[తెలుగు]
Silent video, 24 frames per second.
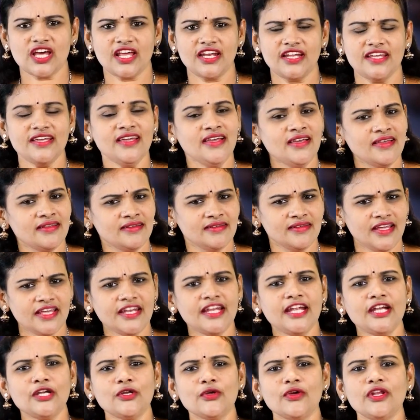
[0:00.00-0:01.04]
చేయాలి
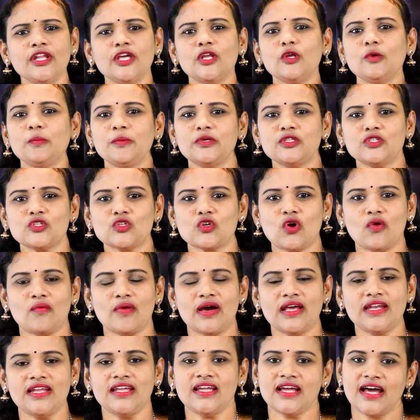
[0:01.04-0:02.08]
నేనేంటో
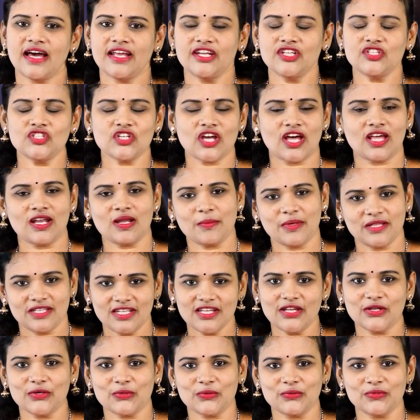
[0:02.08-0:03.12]
నిరూపించుకోవాలి అని
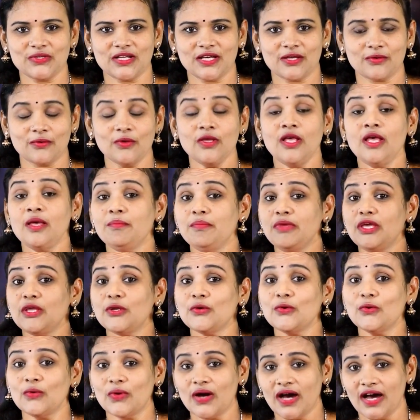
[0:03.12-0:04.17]
చాలామంది అనుకుంటారు
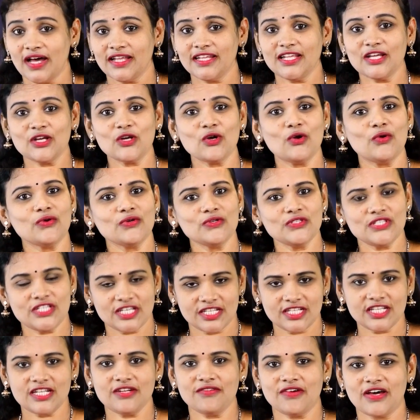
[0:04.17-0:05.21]
మీరు అదే కోవకు
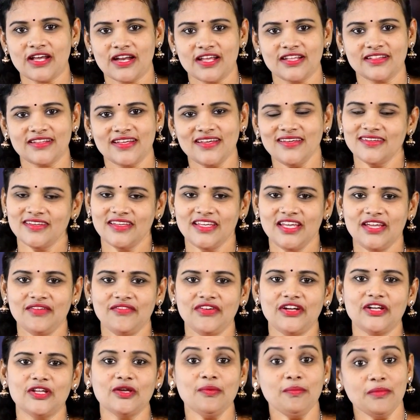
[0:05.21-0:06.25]
చెందిన వారైతే ఈ
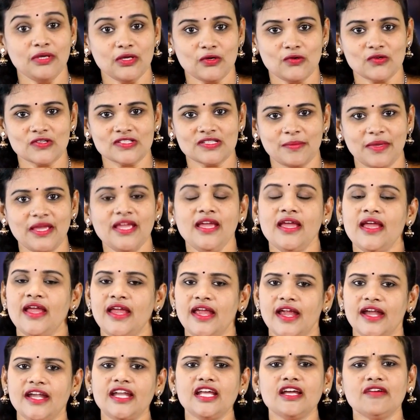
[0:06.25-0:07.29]
వీడియో మీకోసమే
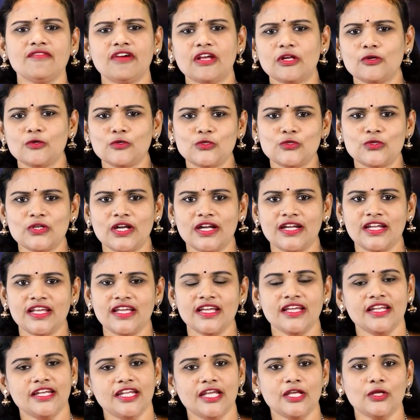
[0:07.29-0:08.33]
ఎండింగ్ వరకు
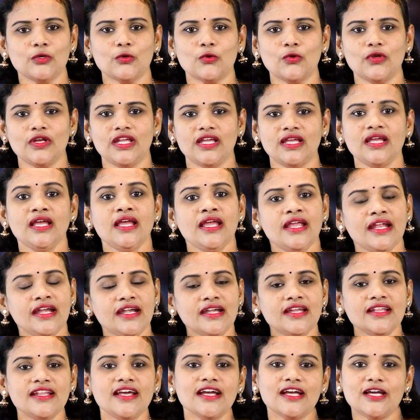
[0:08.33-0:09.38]
చూడండి నేను కొన్ని
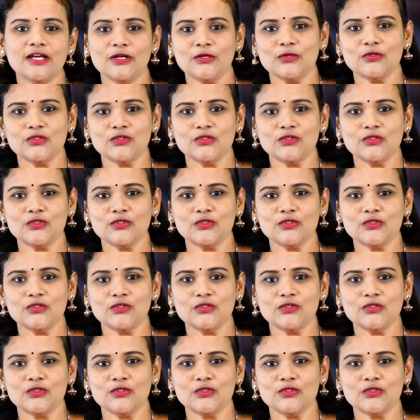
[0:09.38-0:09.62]
ఇంటి దగ్గర